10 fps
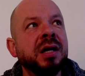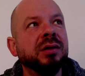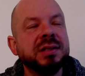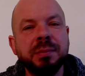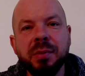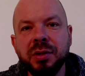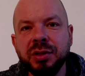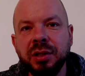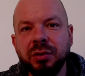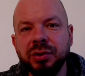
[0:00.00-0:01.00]
To samo
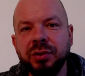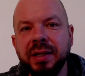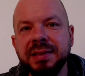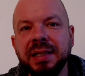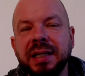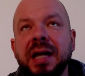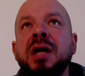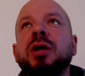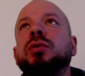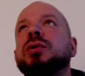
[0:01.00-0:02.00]
jeżeli chodzi o jedzenie.
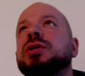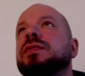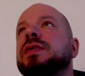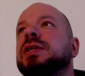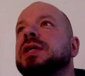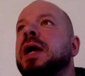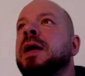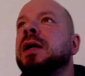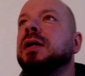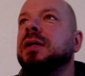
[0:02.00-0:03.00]
Tu oczywiście
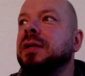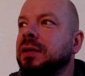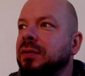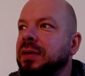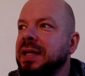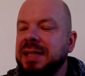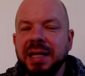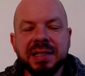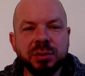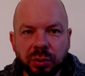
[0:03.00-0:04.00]
yy, jedzenie
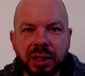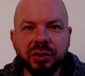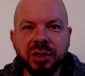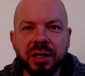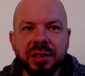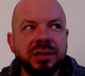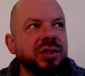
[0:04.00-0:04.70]
słodyczy,